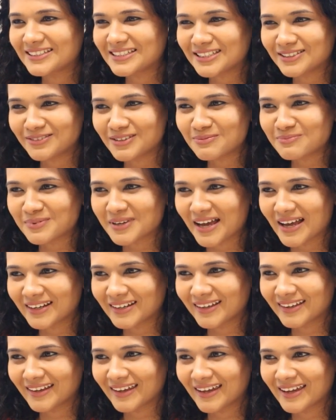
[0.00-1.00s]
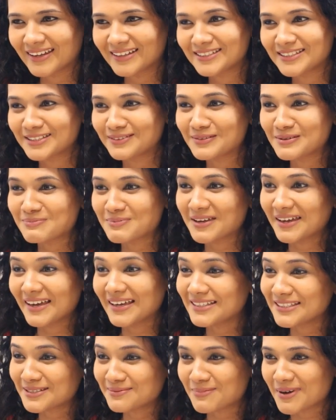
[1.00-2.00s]
टीवी पे आ रहे हैं टीवी पे
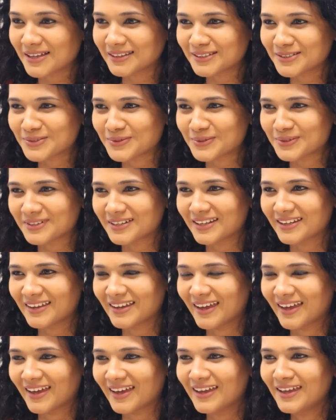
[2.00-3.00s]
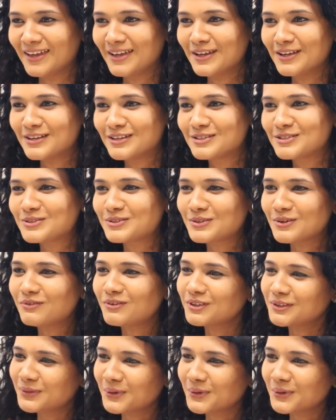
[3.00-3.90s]
ऐसी बातें सुन रही है सो so, वो